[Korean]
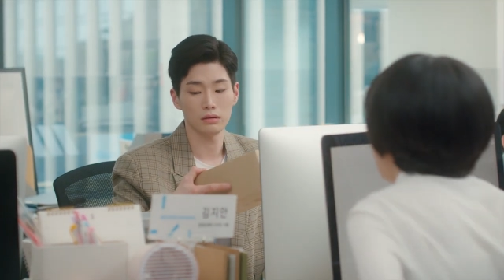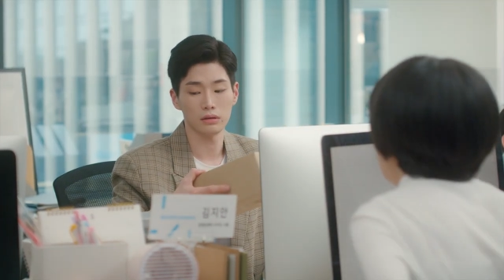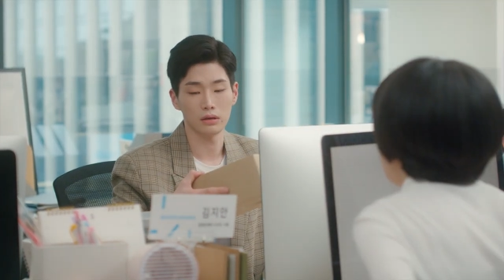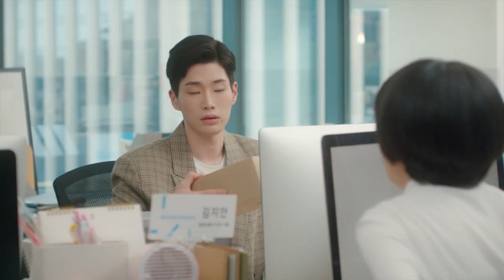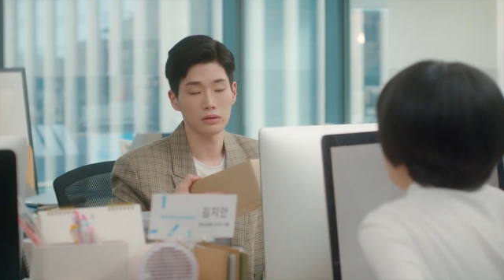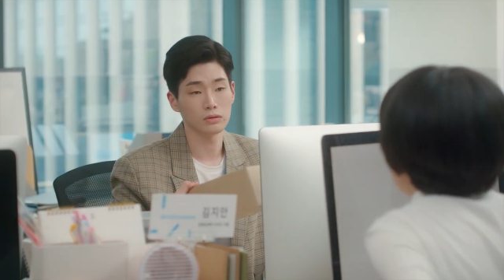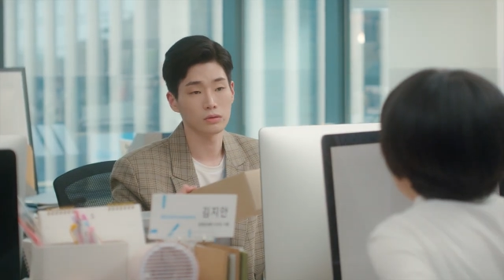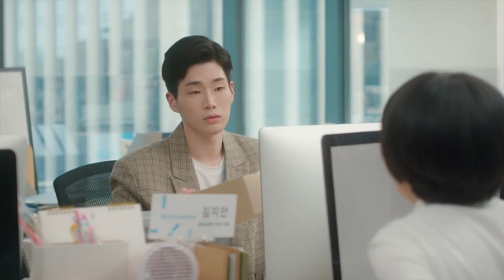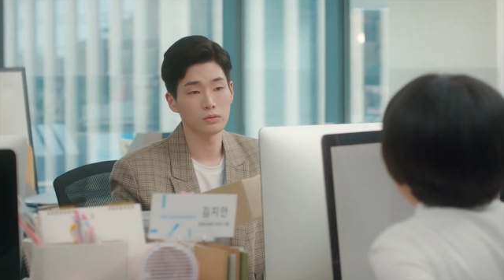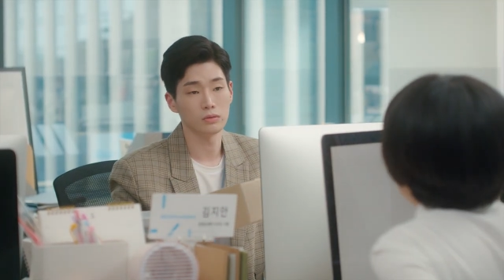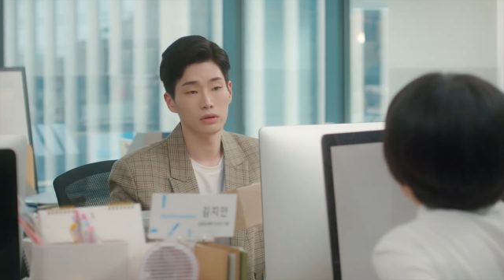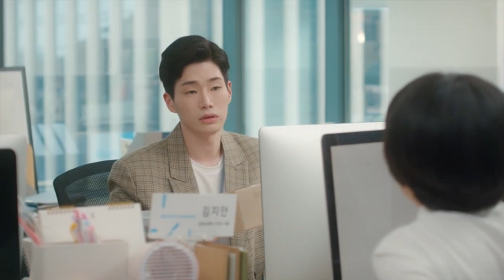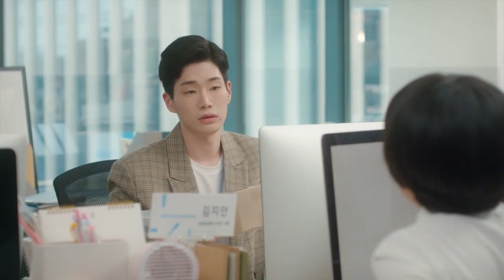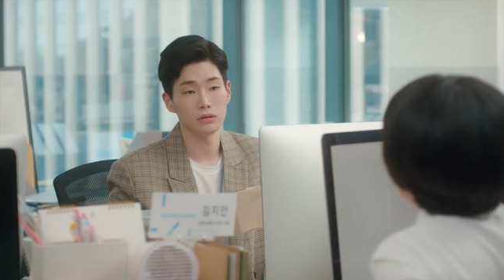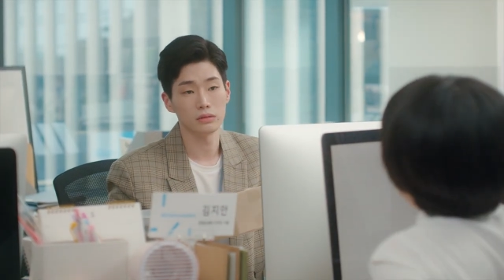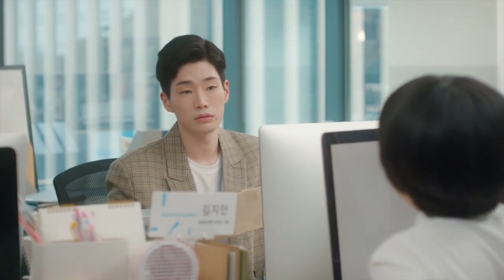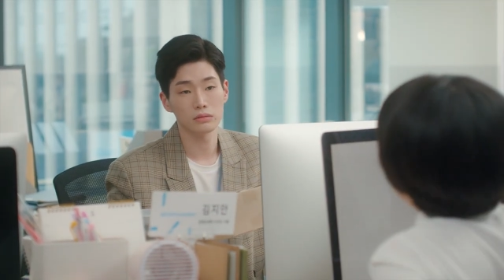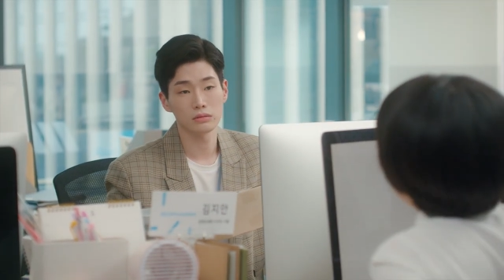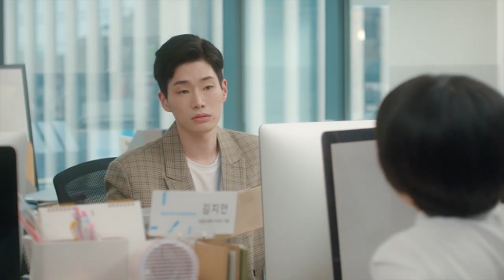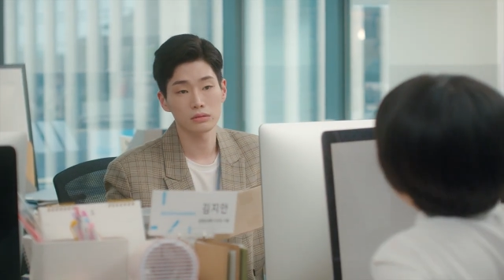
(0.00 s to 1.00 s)
아니, 이걸 왜
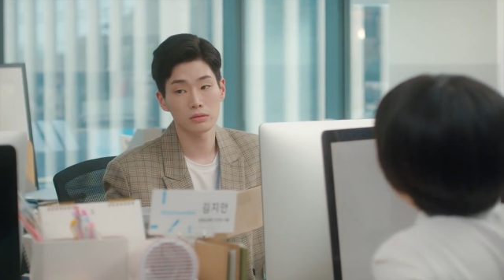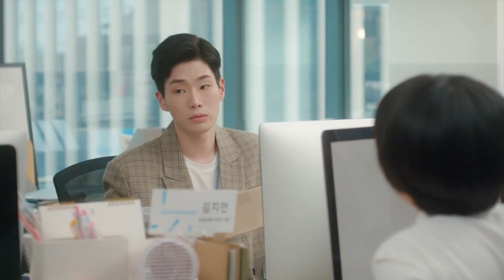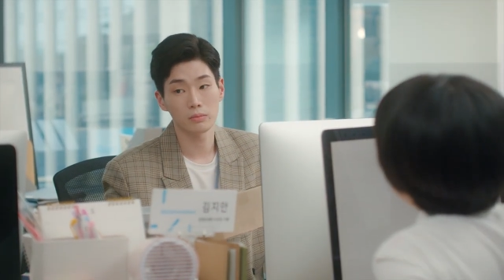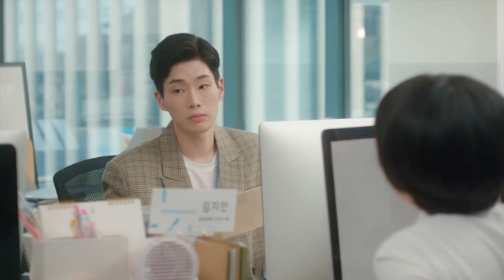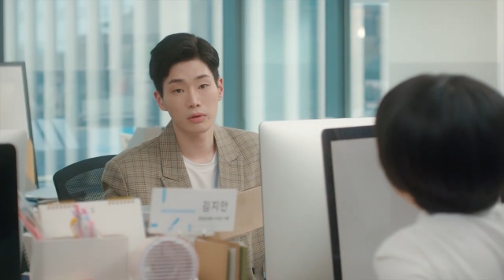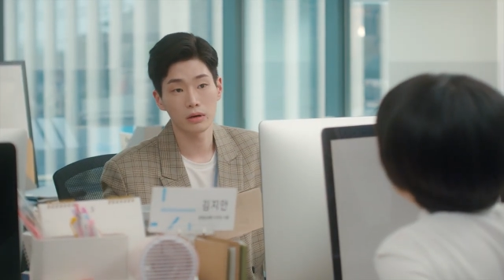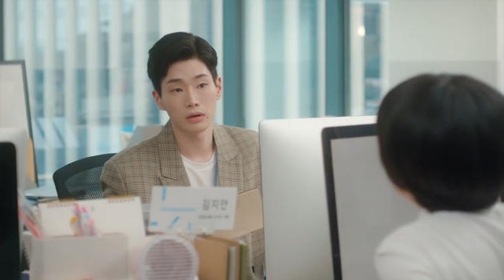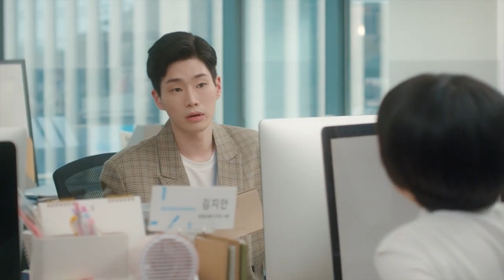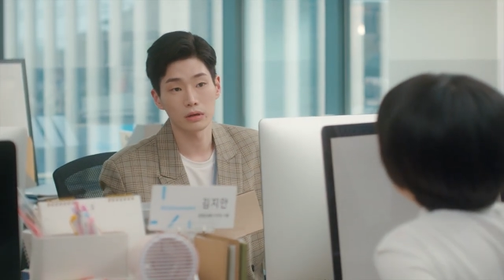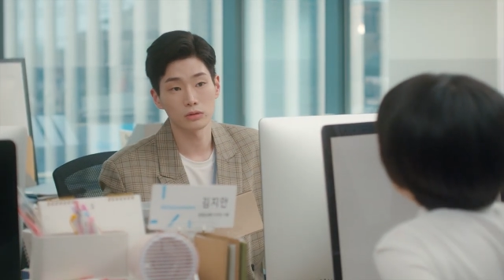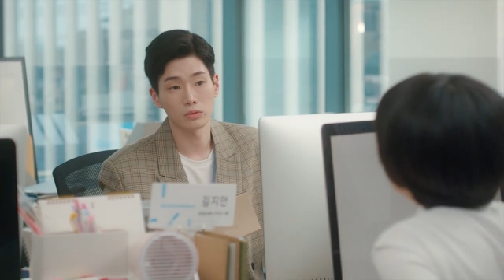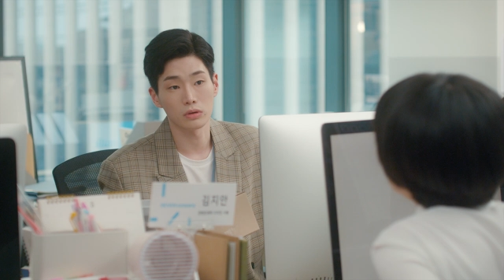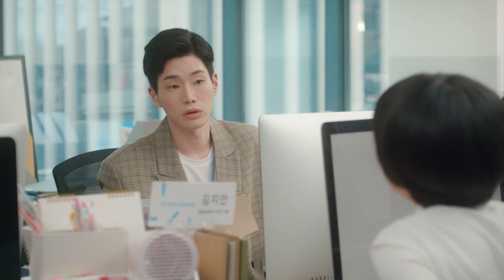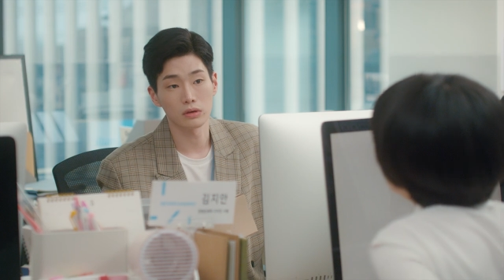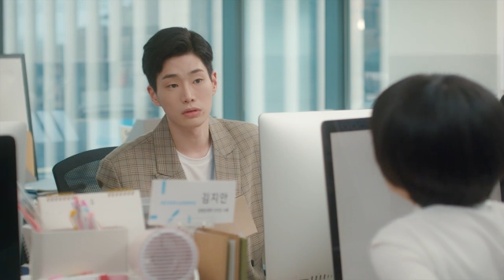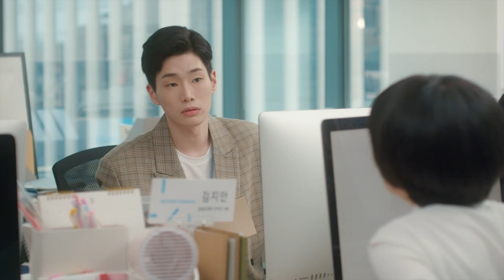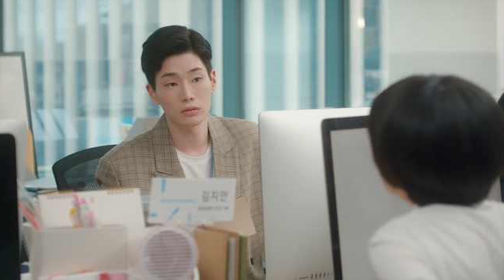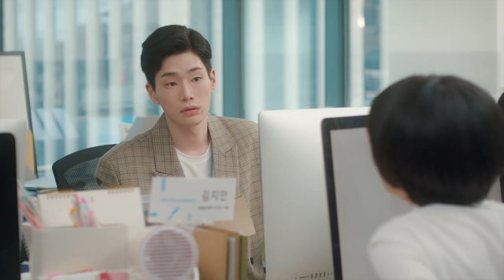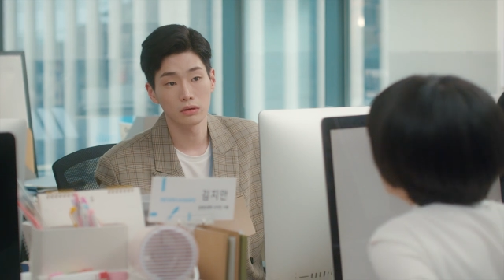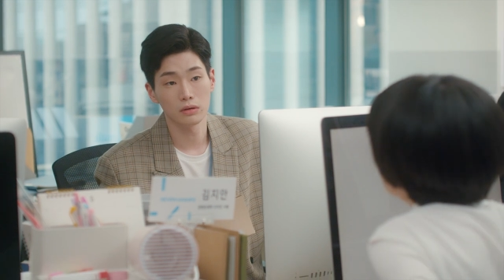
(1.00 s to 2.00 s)
선배가
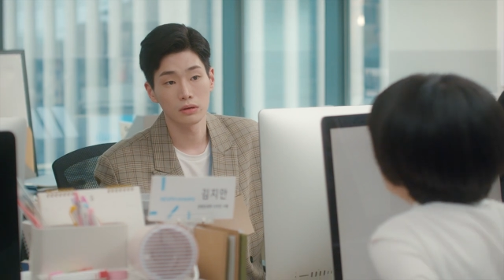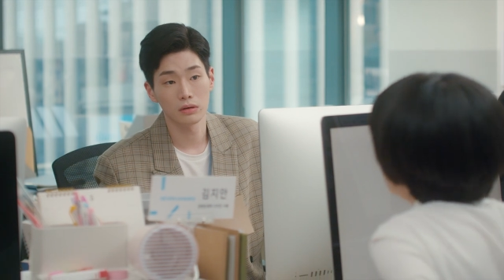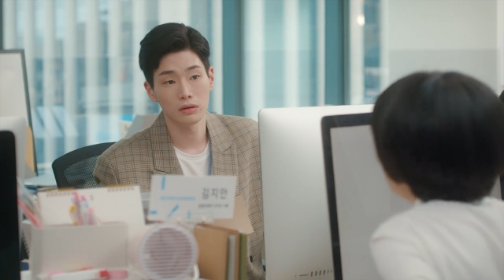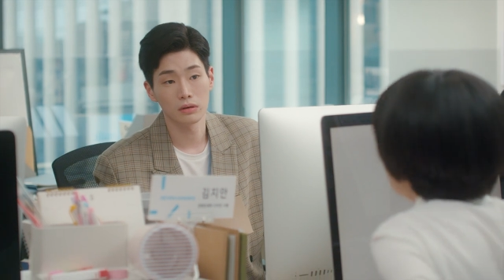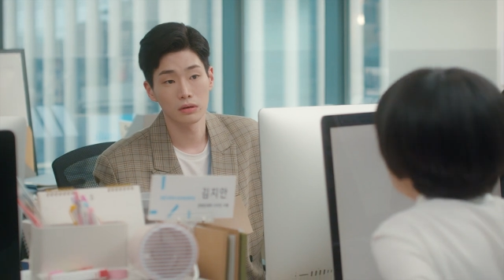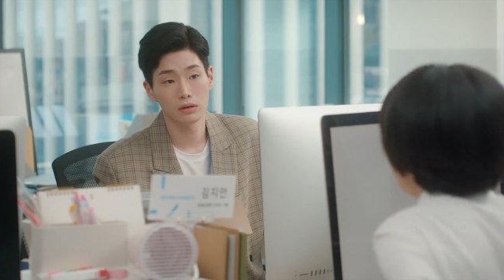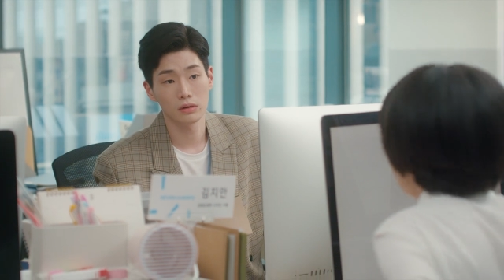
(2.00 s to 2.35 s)
가져와요? 아,